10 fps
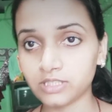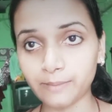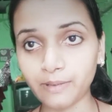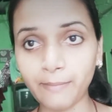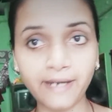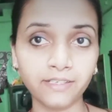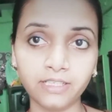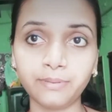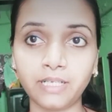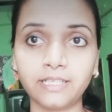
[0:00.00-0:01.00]
थोड़ा सा आपका माइंड
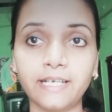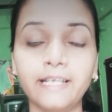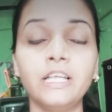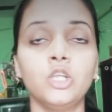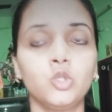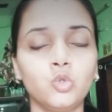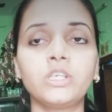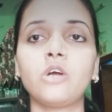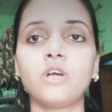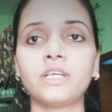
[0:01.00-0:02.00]
रिलीफ रहता है तो
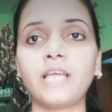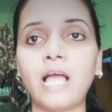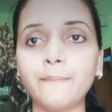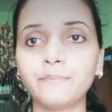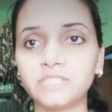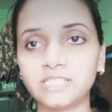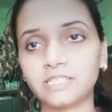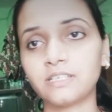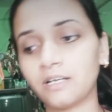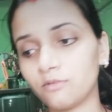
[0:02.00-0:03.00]
क्या होगा कि आप जैसे
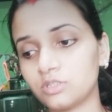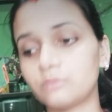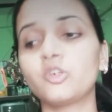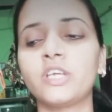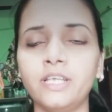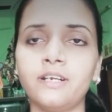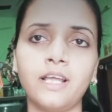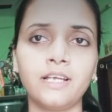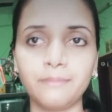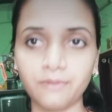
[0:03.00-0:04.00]
कि वो जब वो खेल रहा
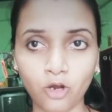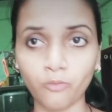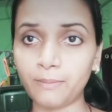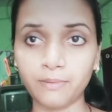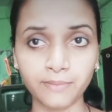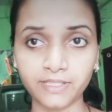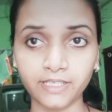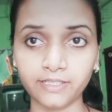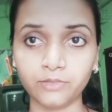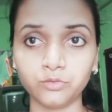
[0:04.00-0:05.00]
है घर में और फैमिली मेम्बर
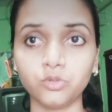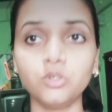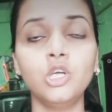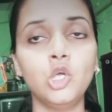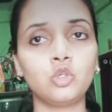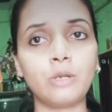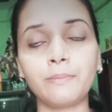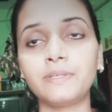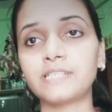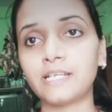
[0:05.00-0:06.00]
देख रहे हैं उनको तो आप
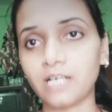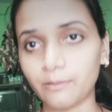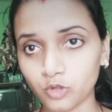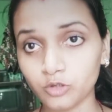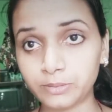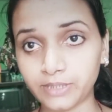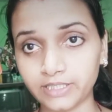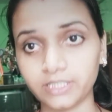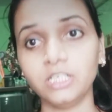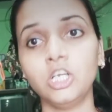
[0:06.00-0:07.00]
अपने सारे कामों को
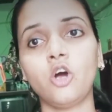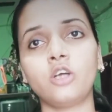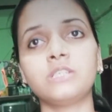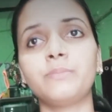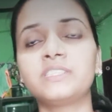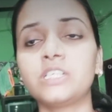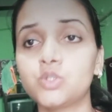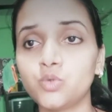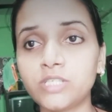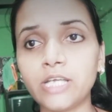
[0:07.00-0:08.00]
निपटाइए और जब बच्चा
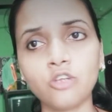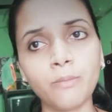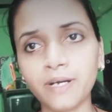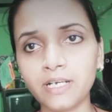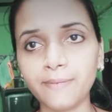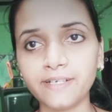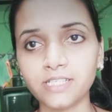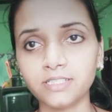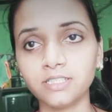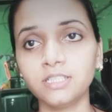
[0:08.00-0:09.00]
सो जाए तो आप पढ़ने बैठ
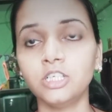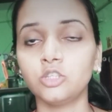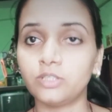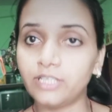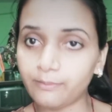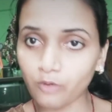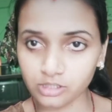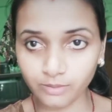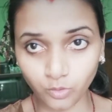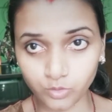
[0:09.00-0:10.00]
जाइए तो ये
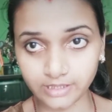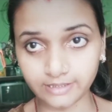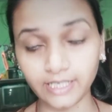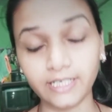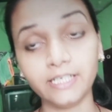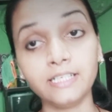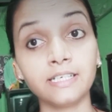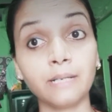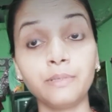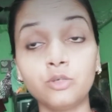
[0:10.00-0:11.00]
पॉसिबल हो सकता है लेकिन
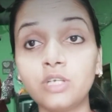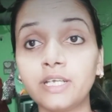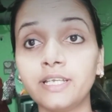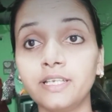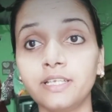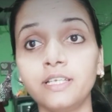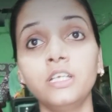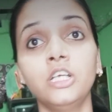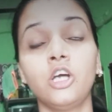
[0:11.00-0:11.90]
अगर आप बिल्कुल अकेले हैं